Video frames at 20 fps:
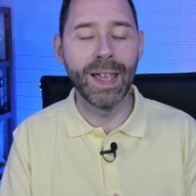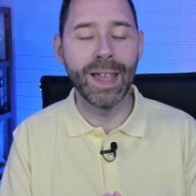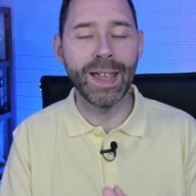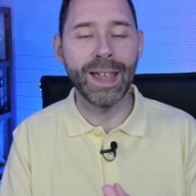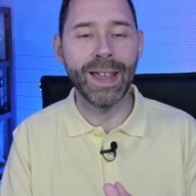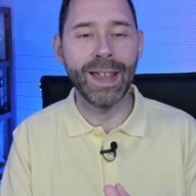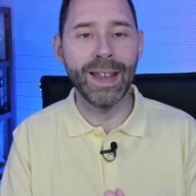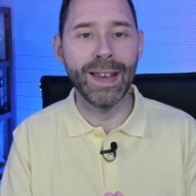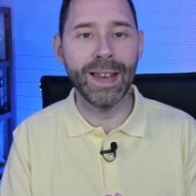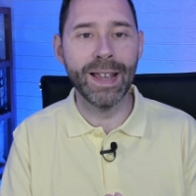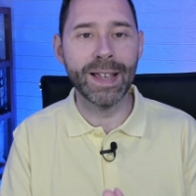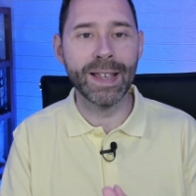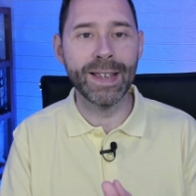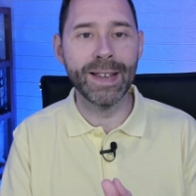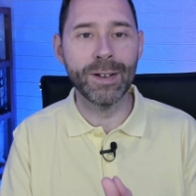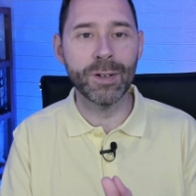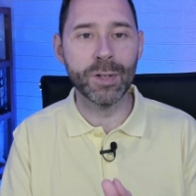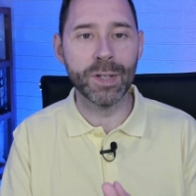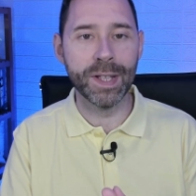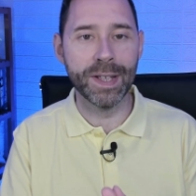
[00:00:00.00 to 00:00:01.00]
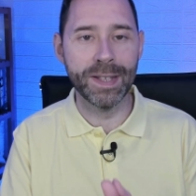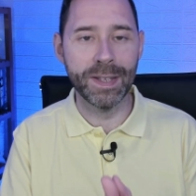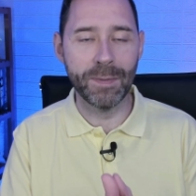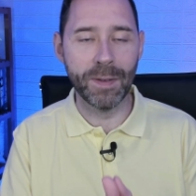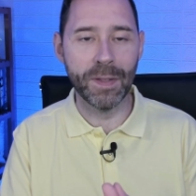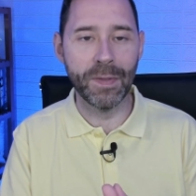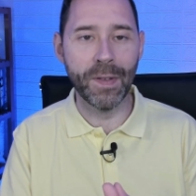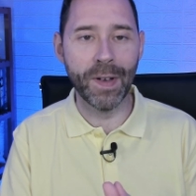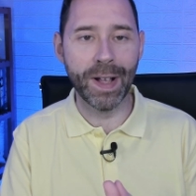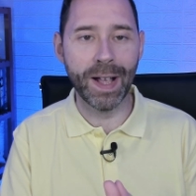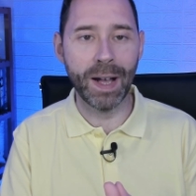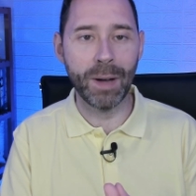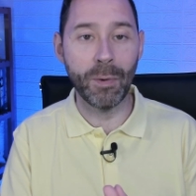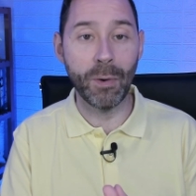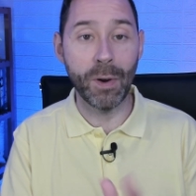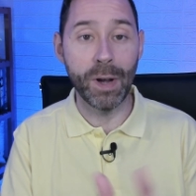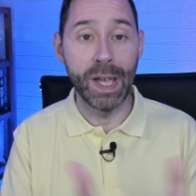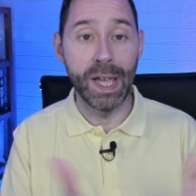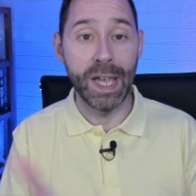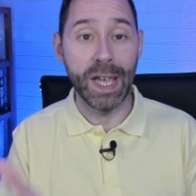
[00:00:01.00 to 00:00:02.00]
en la que lo estés llevando a
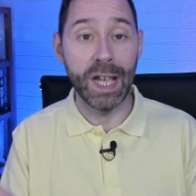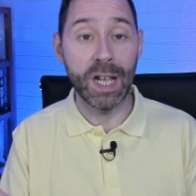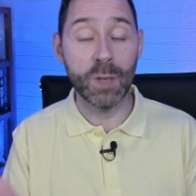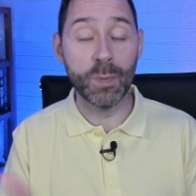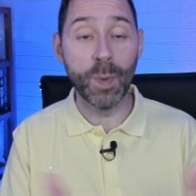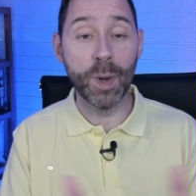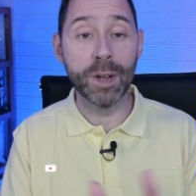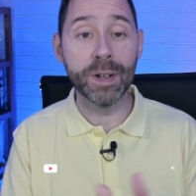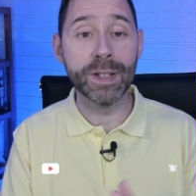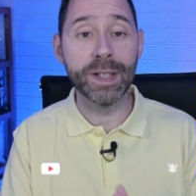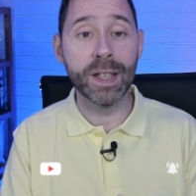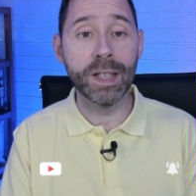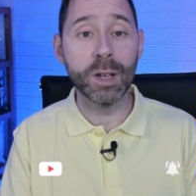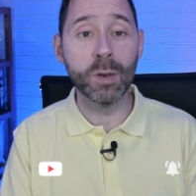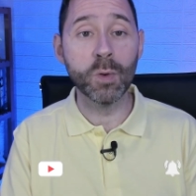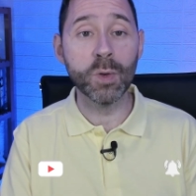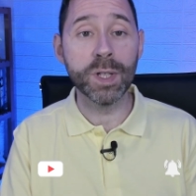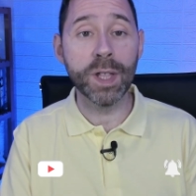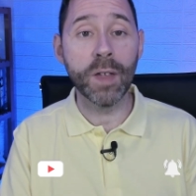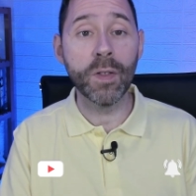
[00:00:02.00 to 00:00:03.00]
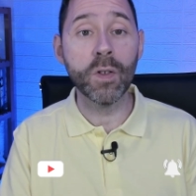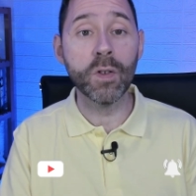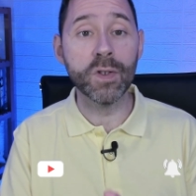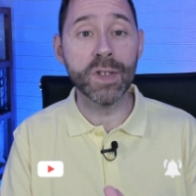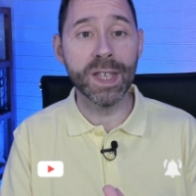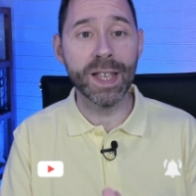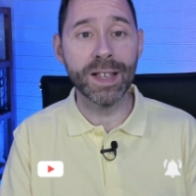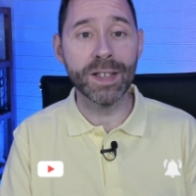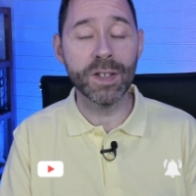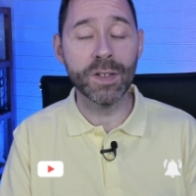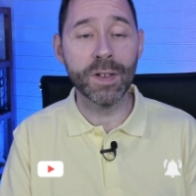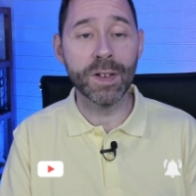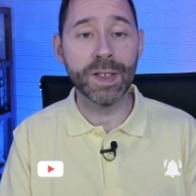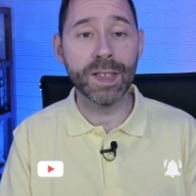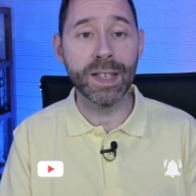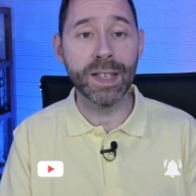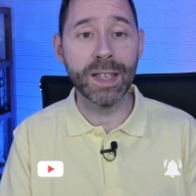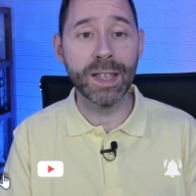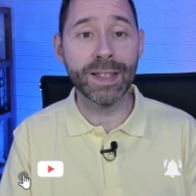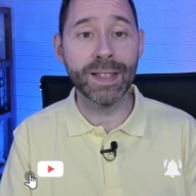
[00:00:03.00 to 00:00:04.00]
cabo. Espero que te haya gustado, si ha sido
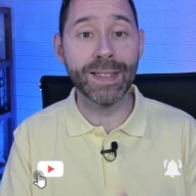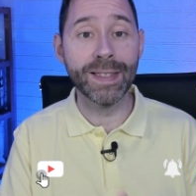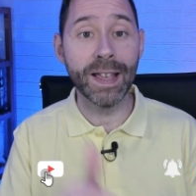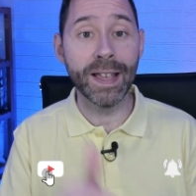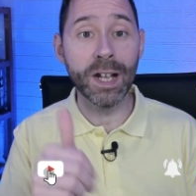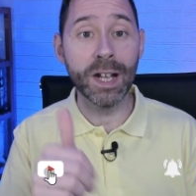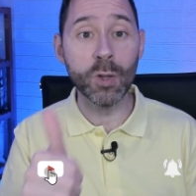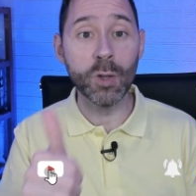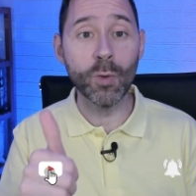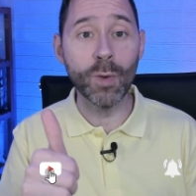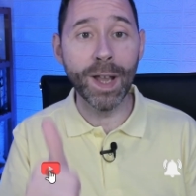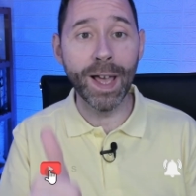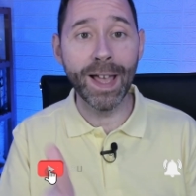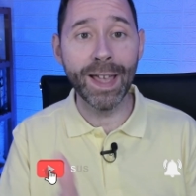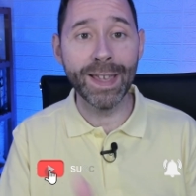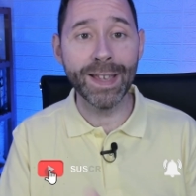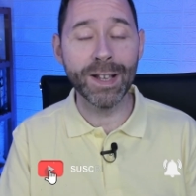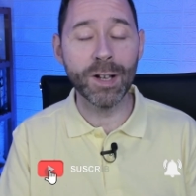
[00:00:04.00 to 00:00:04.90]
así, deja tu like,